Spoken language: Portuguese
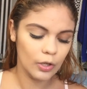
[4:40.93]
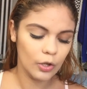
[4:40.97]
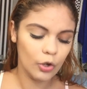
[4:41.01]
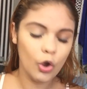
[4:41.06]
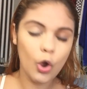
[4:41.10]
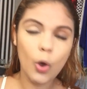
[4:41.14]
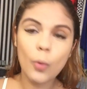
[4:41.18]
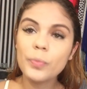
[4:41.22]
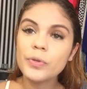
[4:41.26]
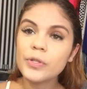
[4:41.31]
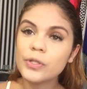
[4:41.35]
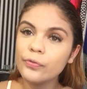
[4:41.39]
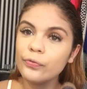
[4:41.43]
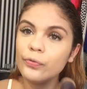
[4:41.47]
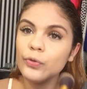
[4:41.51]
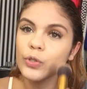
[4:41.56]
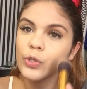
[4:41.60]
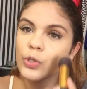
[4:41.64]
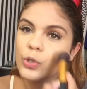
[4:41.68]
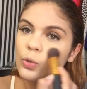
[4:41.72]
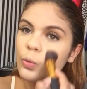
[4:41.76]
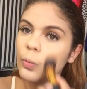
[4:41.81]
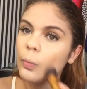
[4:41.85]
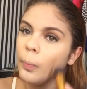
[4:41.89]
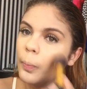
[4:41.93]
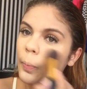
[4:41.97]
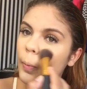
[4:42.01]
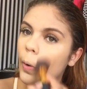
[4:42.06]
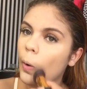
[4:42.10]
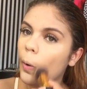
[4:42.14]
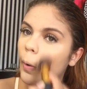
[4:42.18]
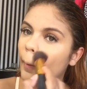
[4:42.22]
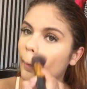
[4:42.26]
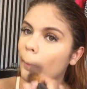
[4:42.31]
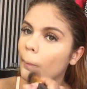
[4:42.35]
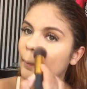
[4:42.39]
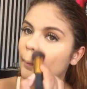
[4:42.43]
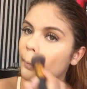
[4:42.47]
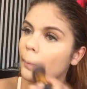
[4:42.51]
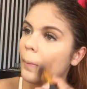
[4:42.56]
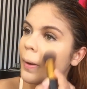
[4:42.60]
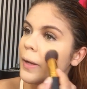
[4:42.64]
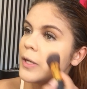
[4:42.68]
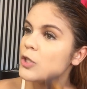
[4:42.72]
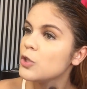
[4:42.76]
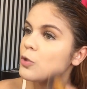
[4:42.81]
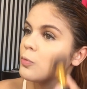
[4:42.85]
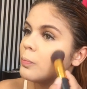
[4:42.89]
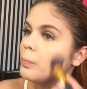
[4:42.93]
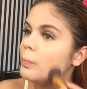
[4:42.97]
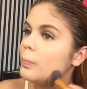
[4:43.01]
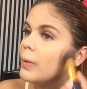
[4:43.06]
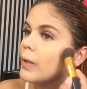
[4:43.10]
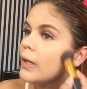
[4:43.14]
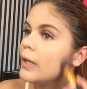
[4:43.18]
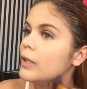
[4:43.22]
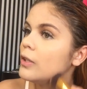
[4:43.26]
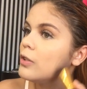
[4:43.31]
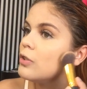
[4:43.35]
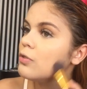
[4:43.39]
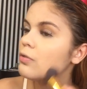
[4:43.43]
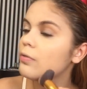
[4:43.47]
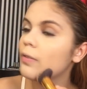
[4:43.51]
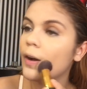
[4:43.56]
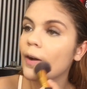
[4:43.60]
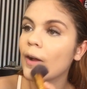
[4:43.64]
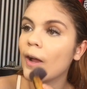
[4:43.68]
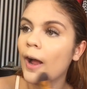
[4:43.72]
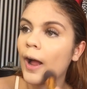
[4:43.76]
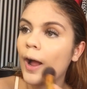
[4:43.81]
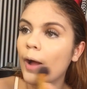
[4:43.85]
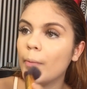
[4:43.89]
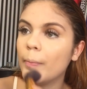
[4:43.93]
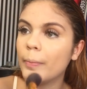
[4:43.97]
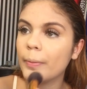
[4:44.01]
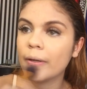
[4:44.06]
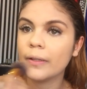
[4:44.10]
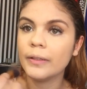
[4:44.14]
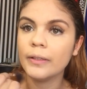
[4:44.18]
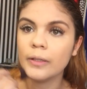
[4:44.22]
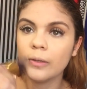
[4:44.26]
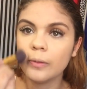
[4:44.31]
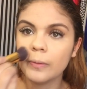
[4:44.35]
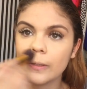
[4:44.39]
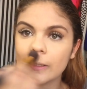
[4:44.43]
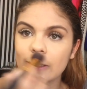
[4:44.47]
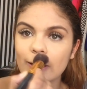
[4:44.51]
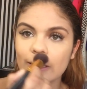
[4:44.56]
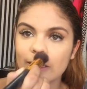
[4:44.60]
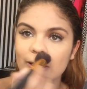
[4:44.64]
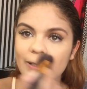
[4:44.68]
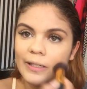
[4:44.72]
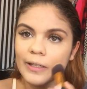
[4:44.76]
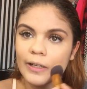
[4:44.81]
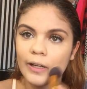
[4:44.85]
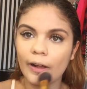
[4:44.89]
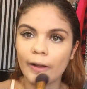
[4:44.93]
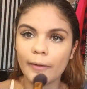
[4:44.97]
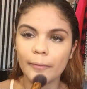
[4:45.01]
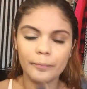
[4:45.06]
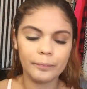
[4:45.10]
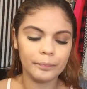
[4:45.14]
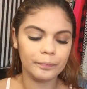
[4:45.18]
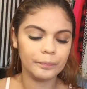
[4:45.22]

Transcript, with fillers: Como se fosse um pó, mas bem devagar pra não exagerar.